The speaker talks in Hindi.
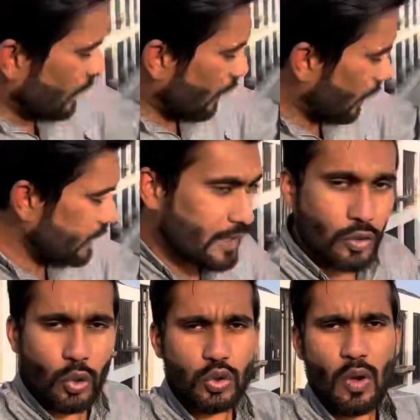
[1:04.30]
आज
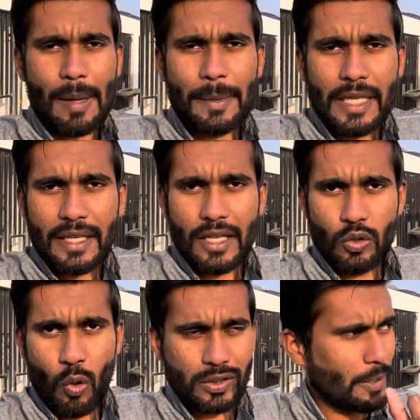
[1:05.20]
दोस्तों आपके लिए ना
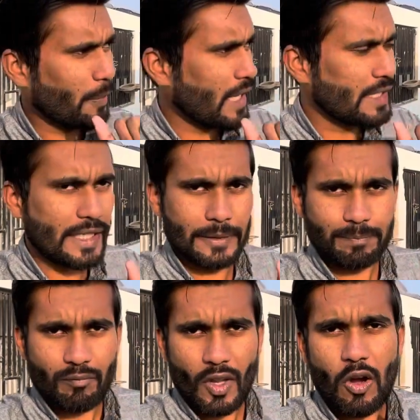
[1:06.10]
दो सरप्राइज़
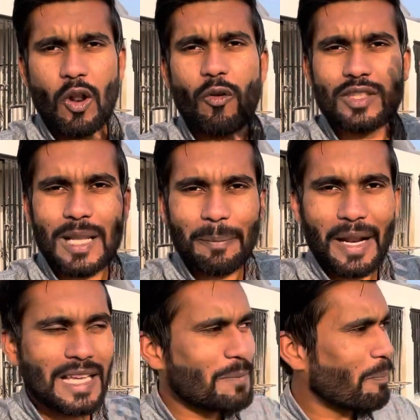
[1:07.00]
हैं और वो
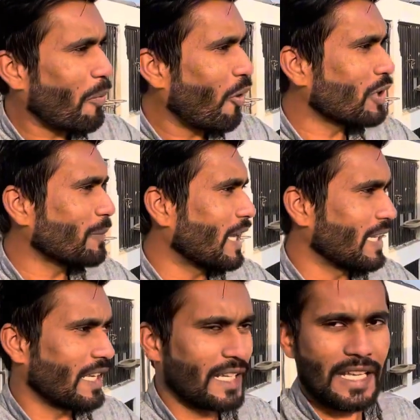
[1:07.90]
सरप्राइज़ बहुत प्यारे हैं